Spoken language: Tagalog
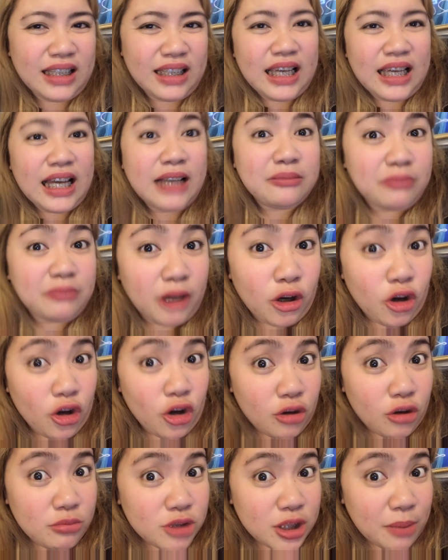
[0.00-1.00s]
mga
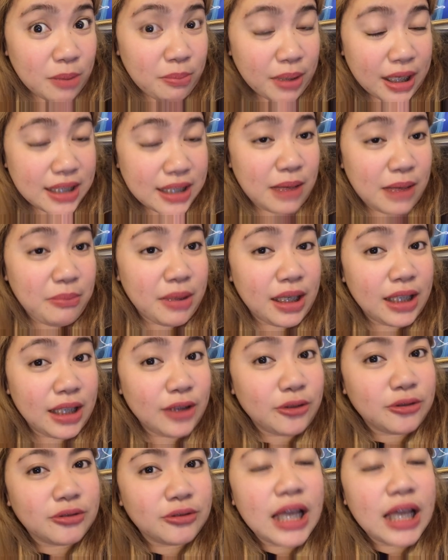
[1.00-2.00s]
oom, syempre kasama na
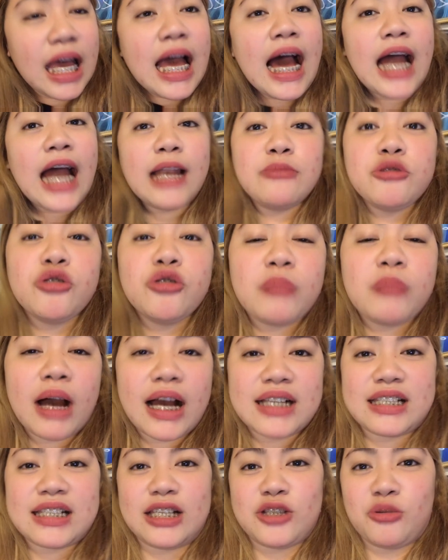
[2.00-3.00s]
yun. Alam niyo mga
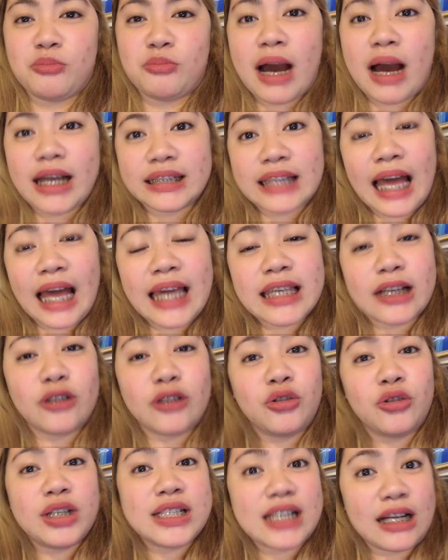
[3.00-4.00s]
kasi bakit naiyak
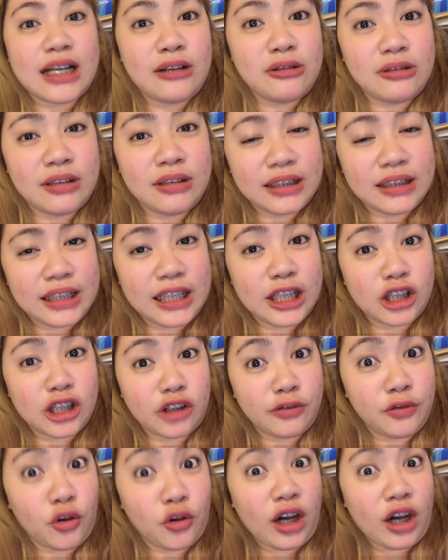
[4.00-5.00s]
yung isang
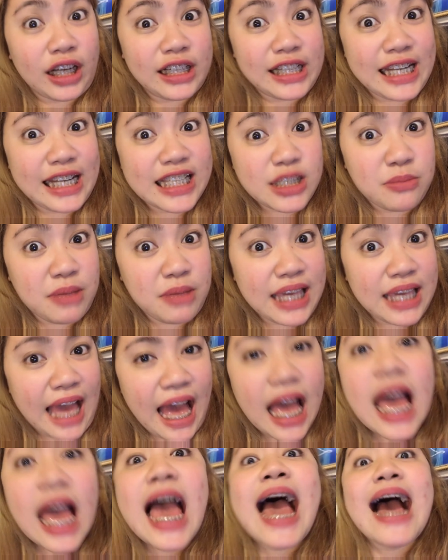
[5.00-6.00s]
interview ko kanina si Mia
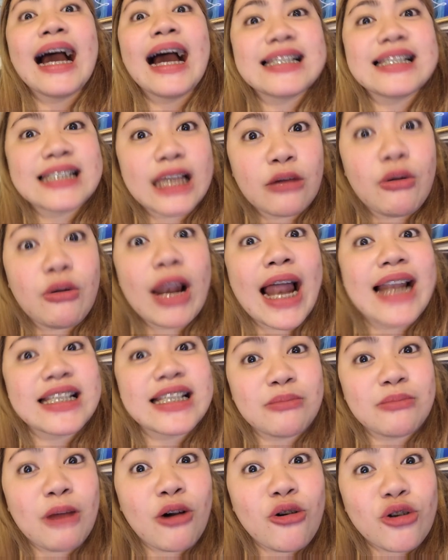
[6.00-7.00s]
kasi wala na
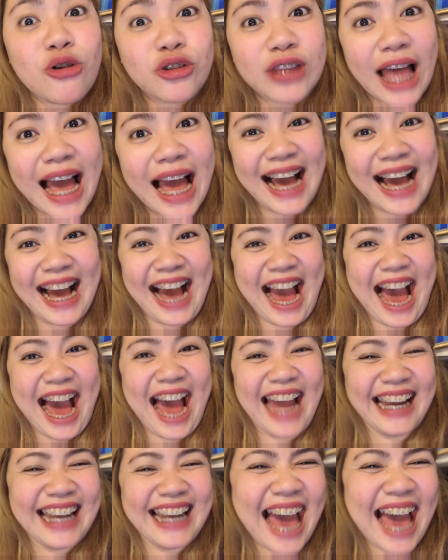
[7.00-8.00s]
siyang mauutahan.